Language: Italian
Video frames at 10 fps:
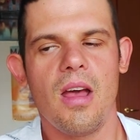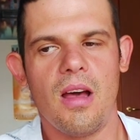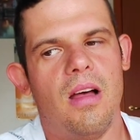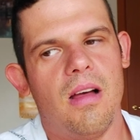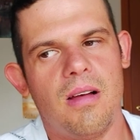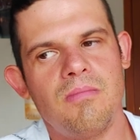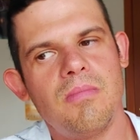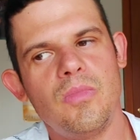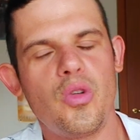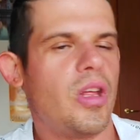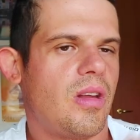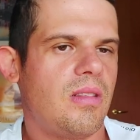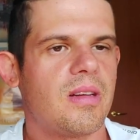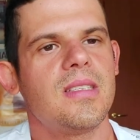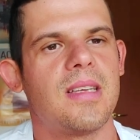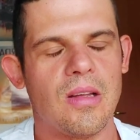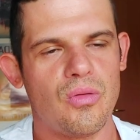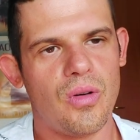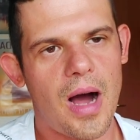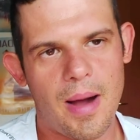ehm, non ero
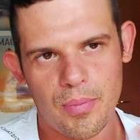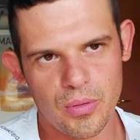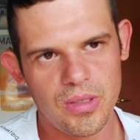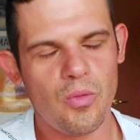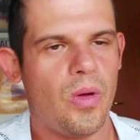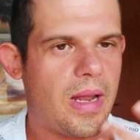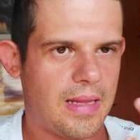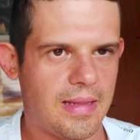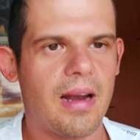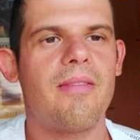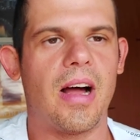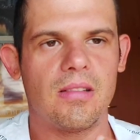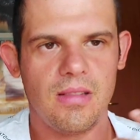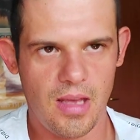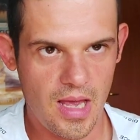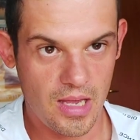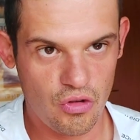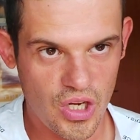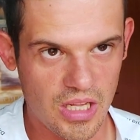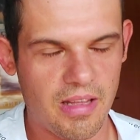interessato a proseguire, ad andare avanti,
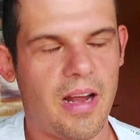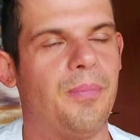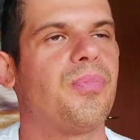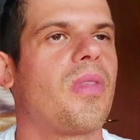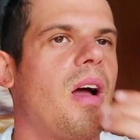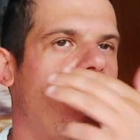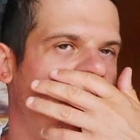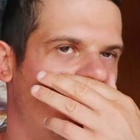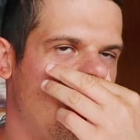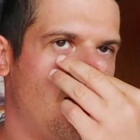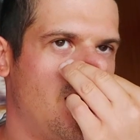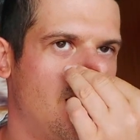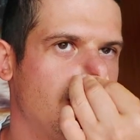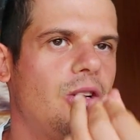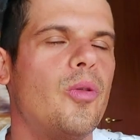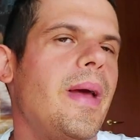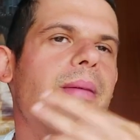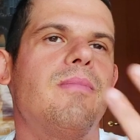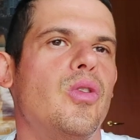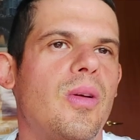eccetera. Eh, siccome
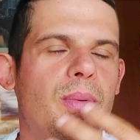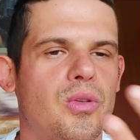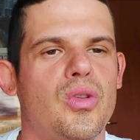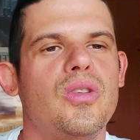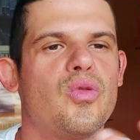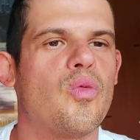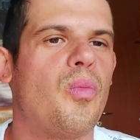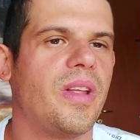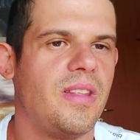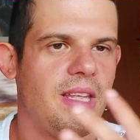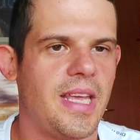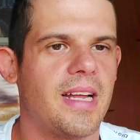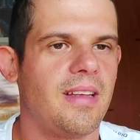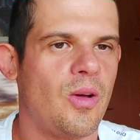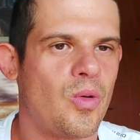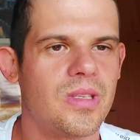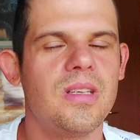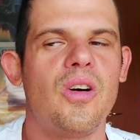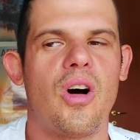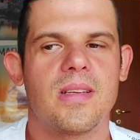molte persone sono un po' indignate di
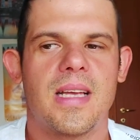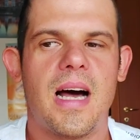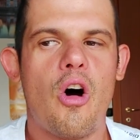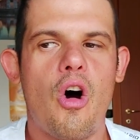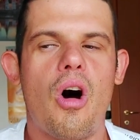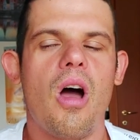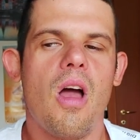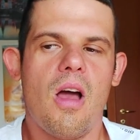questa cosa, ho